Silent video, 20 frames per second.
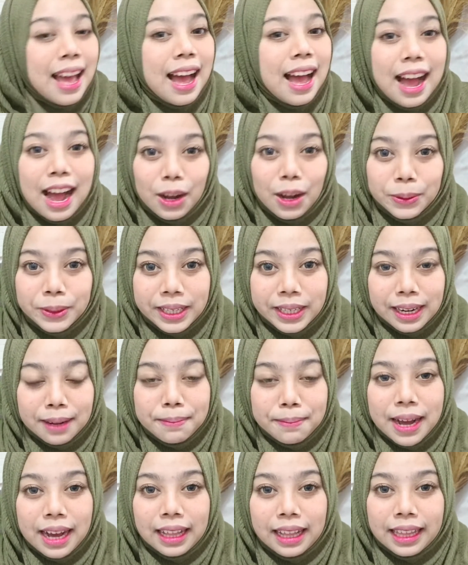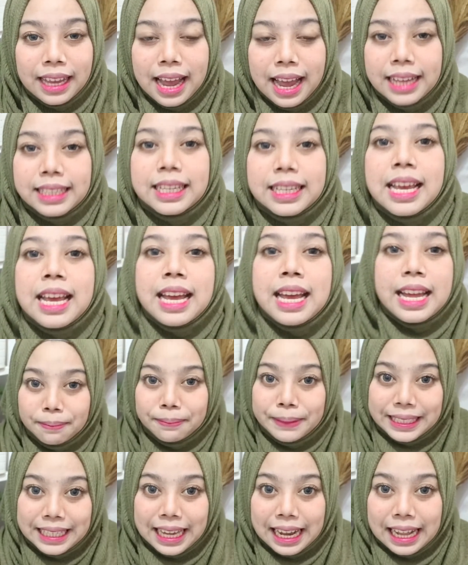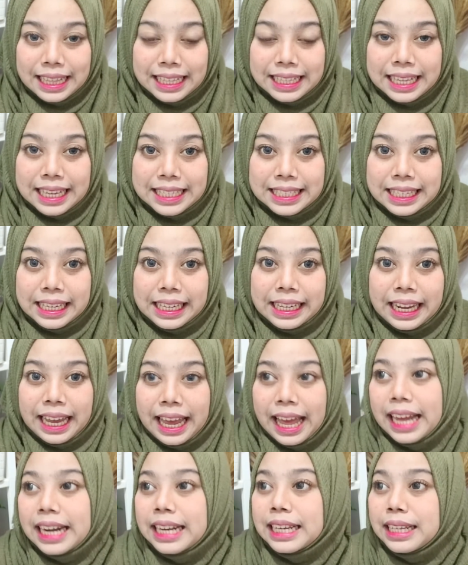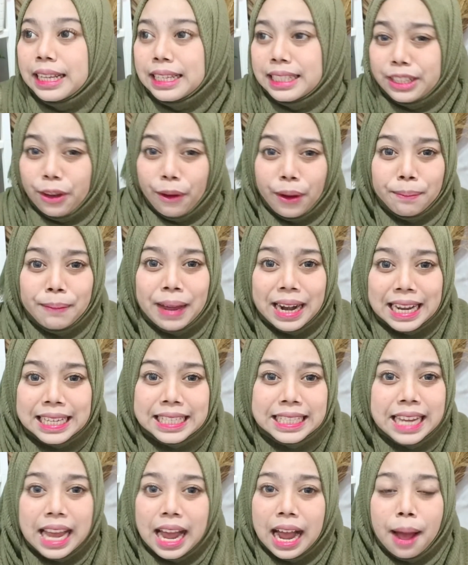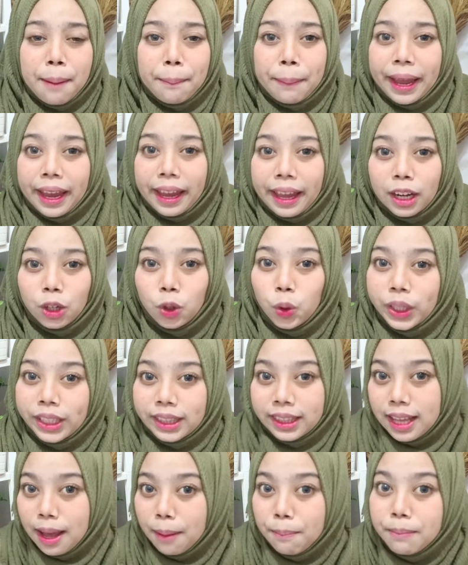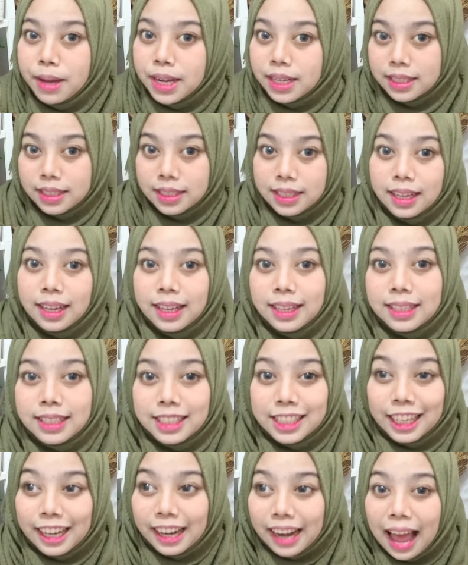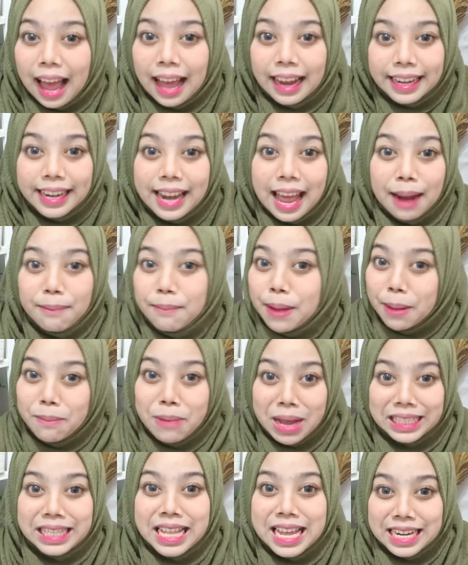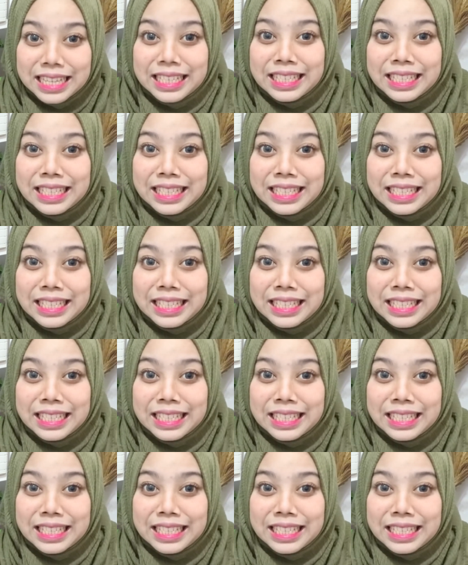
Aku senang banget guys Bicara tentang skincare cewek mana sih yang nggak pengen kulitnya bersih, cerah, dan bebas dari